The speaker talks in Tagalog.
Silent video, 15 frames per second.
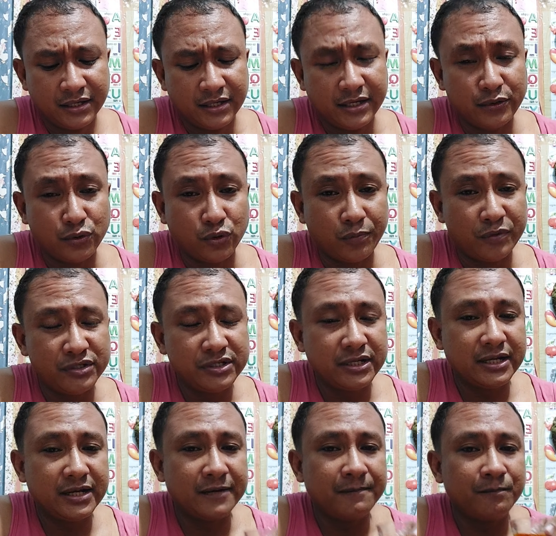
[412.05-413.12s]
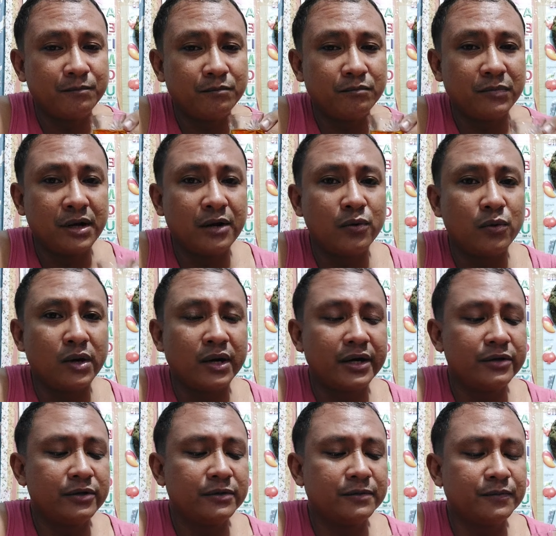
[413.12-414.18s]
head office nila makakuha kayo
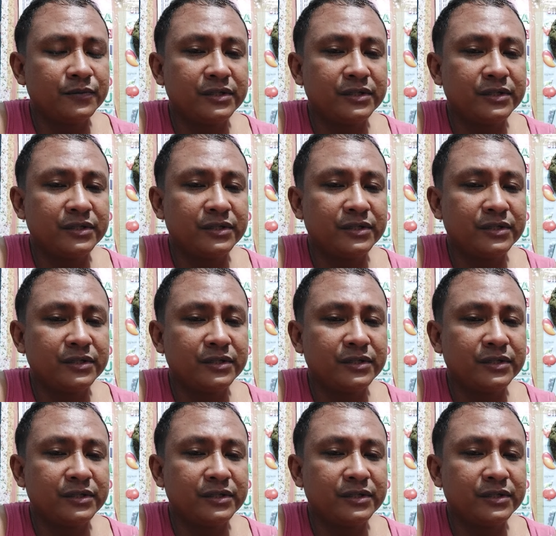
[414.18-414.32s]
nun.